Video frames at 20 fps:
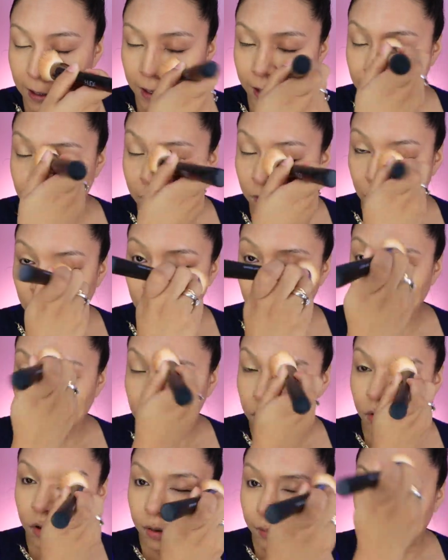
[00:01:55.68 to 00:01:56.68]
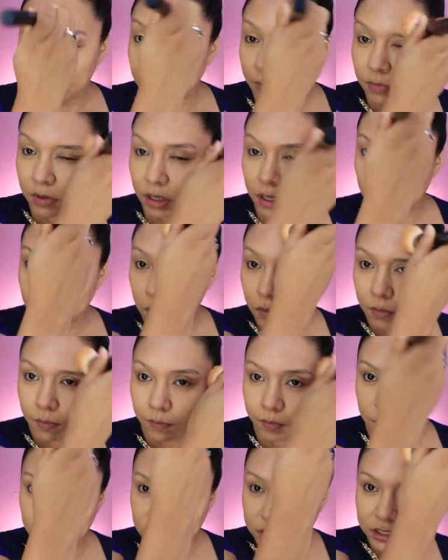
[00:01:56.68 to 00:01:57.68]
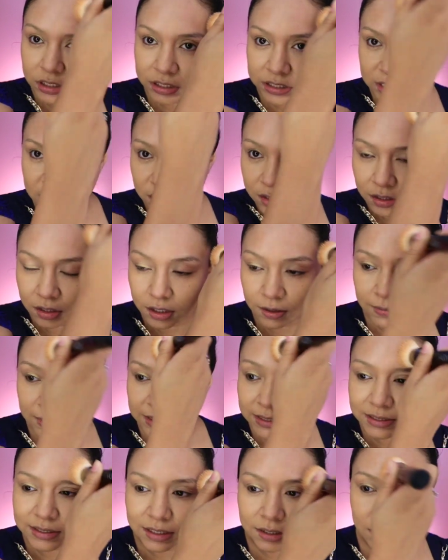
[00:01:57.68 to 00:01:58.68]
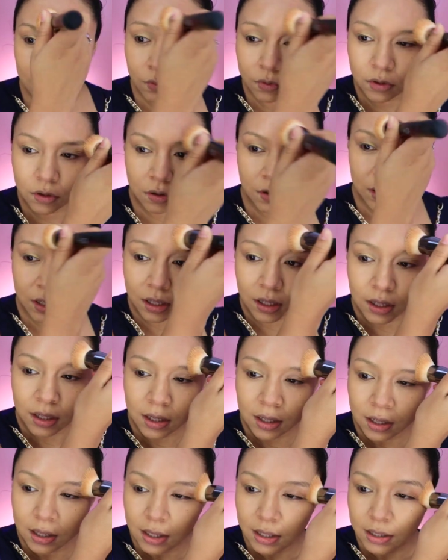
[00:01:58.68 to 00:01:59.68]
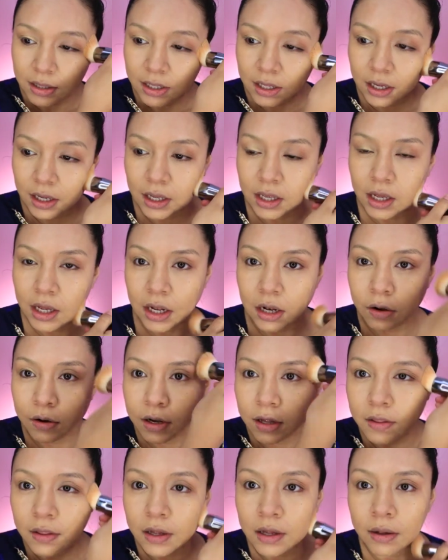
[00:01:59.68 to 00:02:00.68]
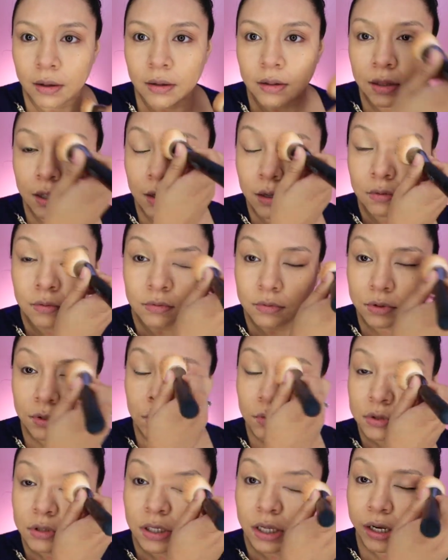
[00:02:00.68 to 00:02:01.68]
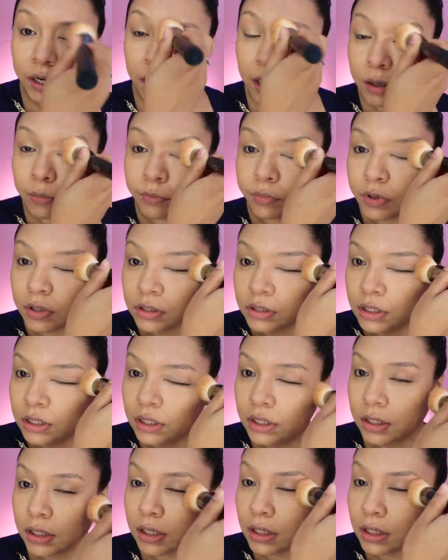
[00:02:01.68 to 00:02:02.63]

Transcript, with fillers: y eso es lo único que me da miedo entonces tienes que tener bastante cuidado de, de que a la hora de, de usarla pues